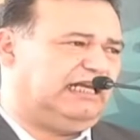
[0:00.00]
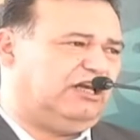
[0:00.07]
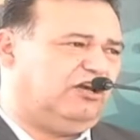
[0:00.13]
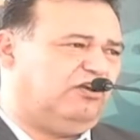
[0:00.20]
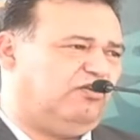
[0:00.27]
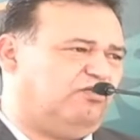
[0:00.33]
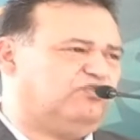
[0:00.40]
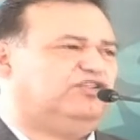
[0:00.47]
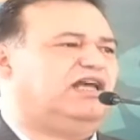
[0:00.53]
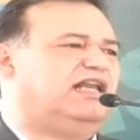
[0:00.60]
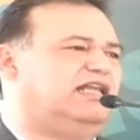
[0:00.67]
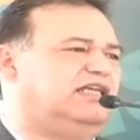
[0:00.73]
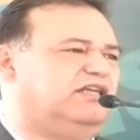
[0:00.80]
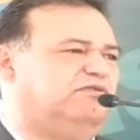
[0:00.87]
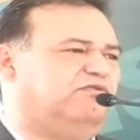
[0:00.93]
no se
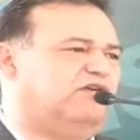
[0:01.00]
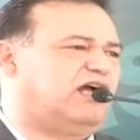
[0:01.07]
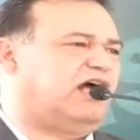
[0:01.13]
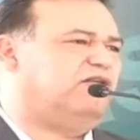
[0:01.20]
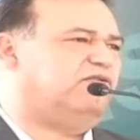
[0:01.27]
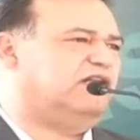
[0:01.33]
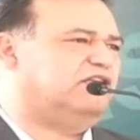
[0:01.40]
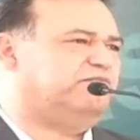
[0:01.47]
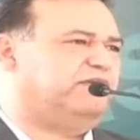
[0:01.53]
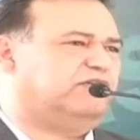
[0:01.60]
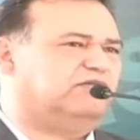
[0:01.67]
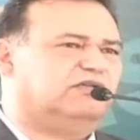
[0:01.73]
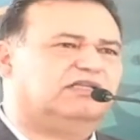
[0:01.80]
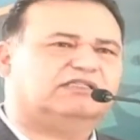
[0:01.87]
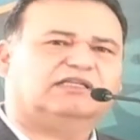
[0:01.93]
han equivocado las
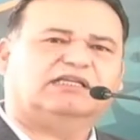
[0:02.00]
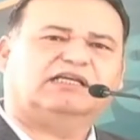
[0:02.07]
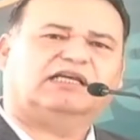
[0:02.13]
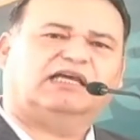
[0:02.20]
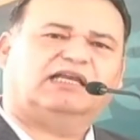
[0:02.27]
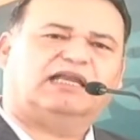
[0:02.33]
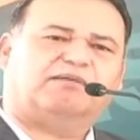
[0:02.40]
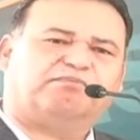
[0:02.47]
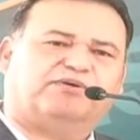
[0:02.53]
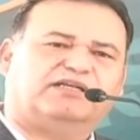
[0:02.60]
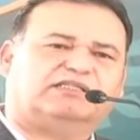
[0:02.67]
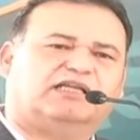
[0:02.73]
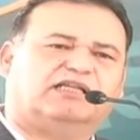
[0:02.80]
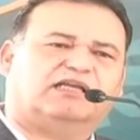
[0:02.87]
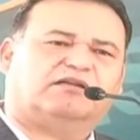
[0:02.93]
personas en que le
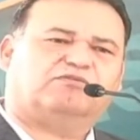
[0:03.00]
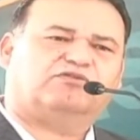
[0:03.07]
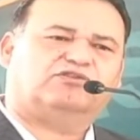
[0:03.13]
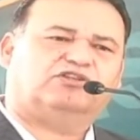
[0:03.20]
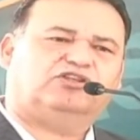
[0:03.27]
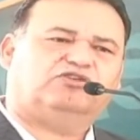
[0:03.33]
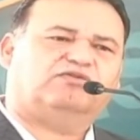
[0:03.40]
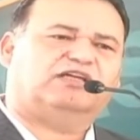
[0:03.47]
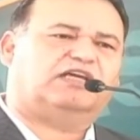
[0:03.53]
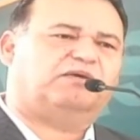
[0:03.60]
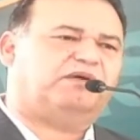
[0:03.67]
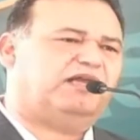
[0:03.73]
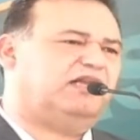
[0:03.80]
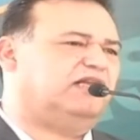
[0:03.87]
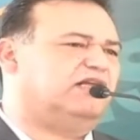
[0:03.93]
apuestan a Hermosillo, en
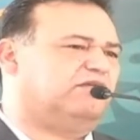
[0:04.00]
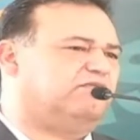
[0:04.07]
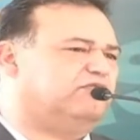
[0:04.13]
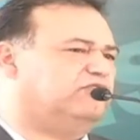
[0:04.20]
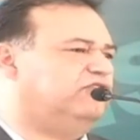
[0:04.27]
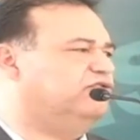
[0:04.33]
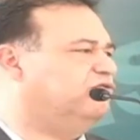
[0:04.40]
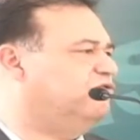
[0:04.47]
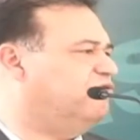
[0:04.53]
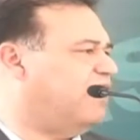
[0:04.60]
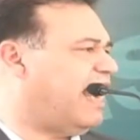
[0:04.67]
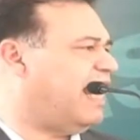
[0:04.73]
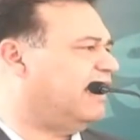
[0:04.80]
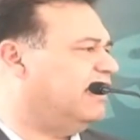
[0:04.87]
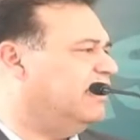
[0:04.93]
que ven en Hermosillo un
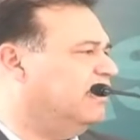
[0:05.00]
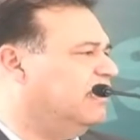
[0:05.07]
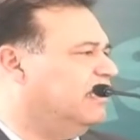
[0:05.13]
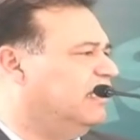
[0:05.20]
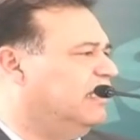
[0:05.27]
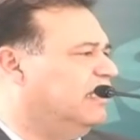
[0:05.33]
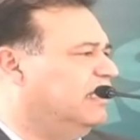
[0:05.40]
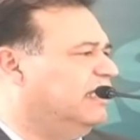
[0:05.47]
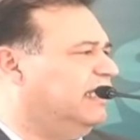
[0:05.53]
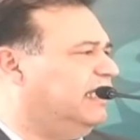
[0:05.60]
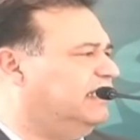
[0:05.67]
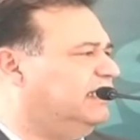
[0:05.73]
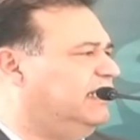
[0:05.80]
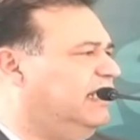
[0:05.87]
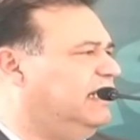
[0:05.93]
lugar
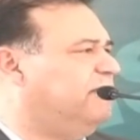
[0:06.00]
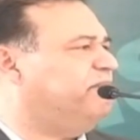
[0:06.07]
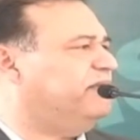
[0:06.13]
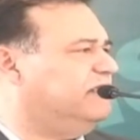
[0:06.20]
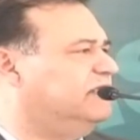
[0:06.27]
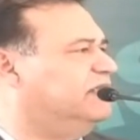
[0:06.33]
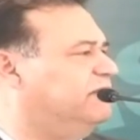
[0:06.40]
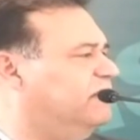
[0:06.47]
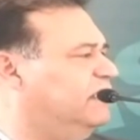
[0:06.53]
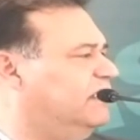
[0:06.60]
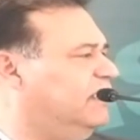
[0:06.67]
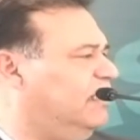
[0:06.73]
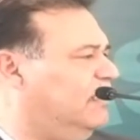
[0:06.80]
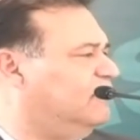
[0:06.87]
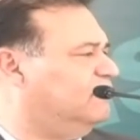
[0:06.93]
que tiene
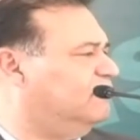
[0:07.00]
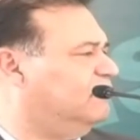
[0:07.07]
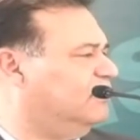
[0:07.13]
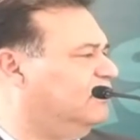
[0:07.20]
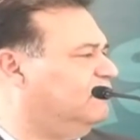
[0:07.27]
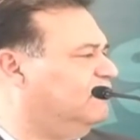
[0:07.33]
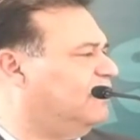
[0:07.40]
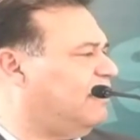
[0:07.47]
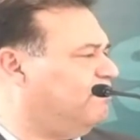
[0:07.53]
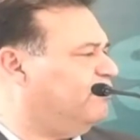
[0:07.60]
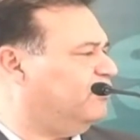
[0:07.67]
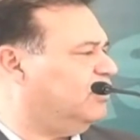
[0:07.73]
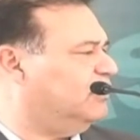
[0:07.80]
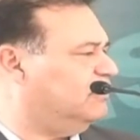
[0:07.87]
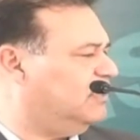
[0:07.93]
precisamente eso, que tiene un gran
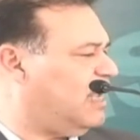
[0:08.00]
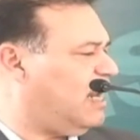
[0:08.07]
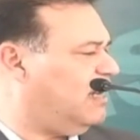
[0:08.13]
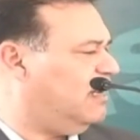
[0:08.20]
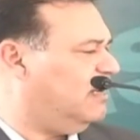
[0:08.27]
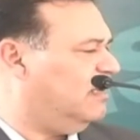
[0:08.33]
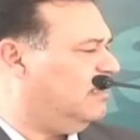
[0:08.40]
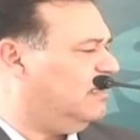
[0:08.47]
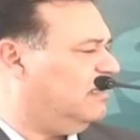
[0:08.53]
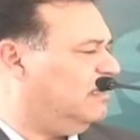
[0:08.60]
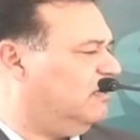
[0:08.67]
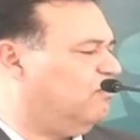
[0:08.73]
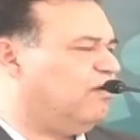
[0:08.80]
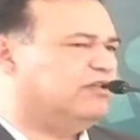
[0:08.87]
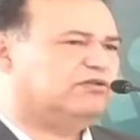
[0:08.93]
potencial
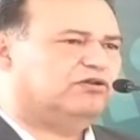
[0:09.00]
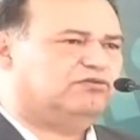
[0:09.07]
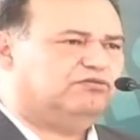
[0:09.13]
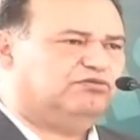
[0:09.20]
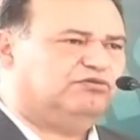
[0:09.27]
en cuanto a su